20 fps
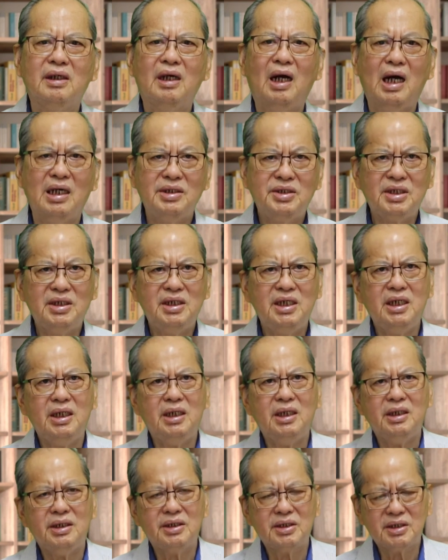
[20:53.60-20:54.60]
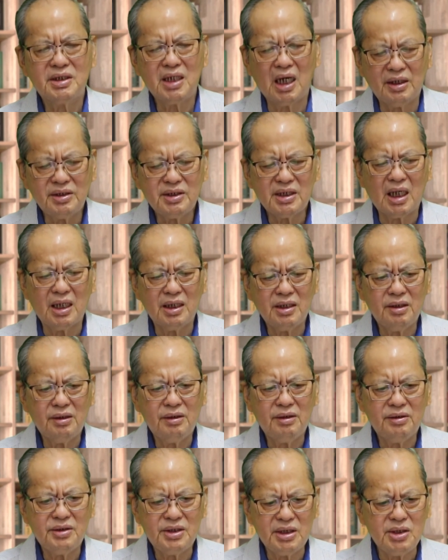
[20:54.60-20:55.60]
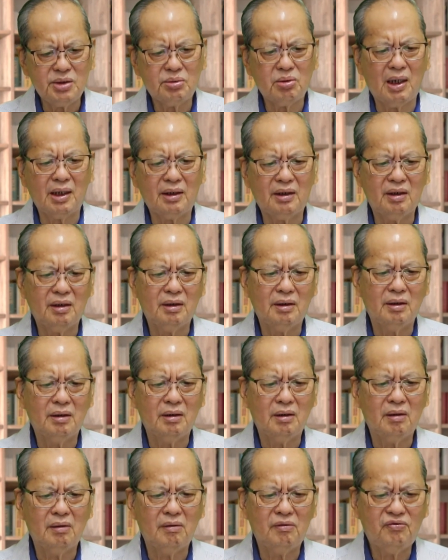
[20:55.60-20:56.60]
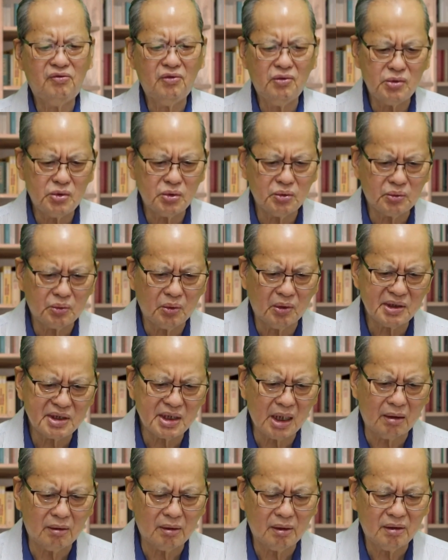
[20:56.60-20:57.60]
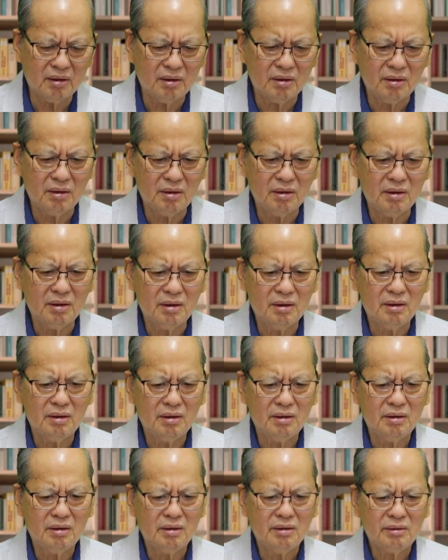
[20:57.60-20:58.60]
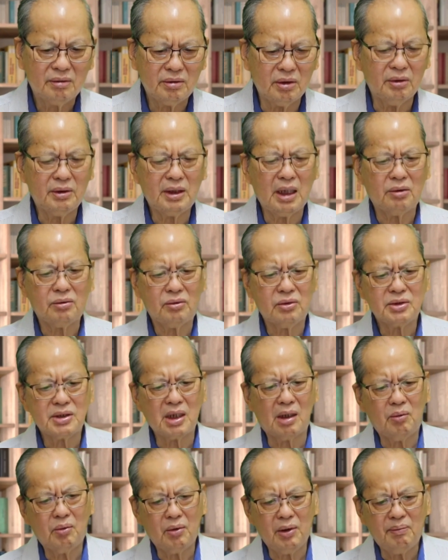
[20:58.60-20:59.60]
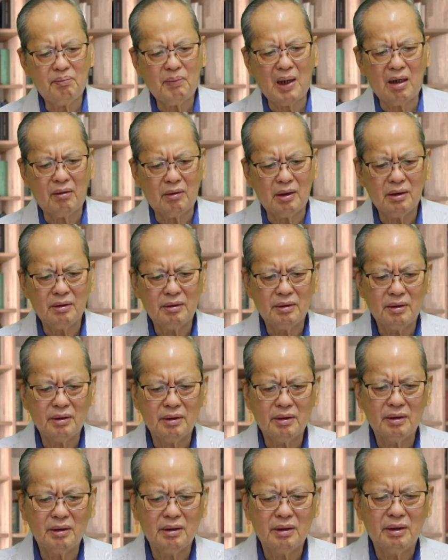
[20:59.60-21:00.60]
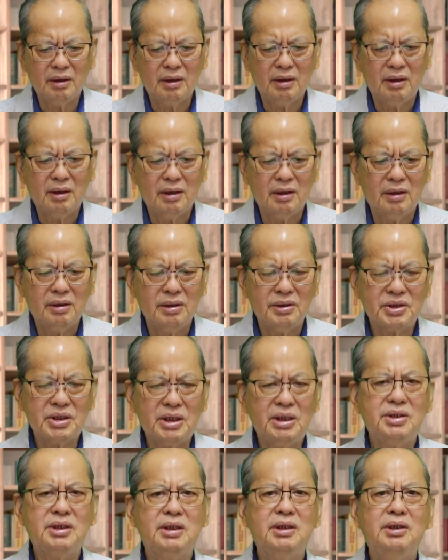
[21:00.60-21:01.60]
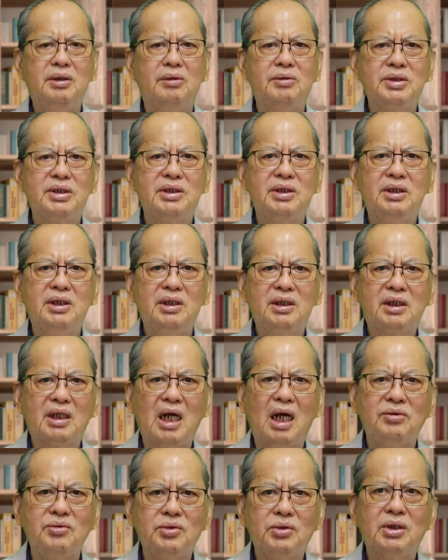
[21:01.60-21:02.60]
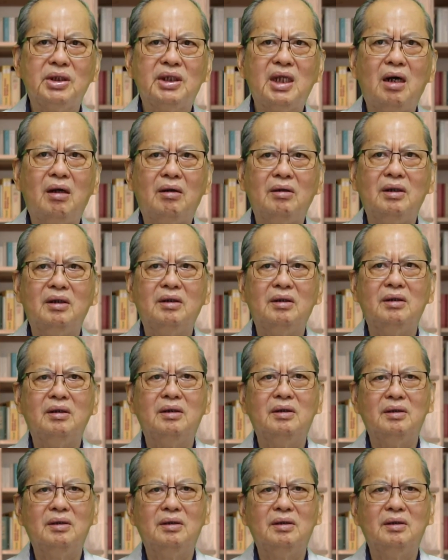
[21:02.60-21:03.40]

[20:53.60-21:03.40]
还是你常常计算付出多少？得到多少回报，甚至有时感觉到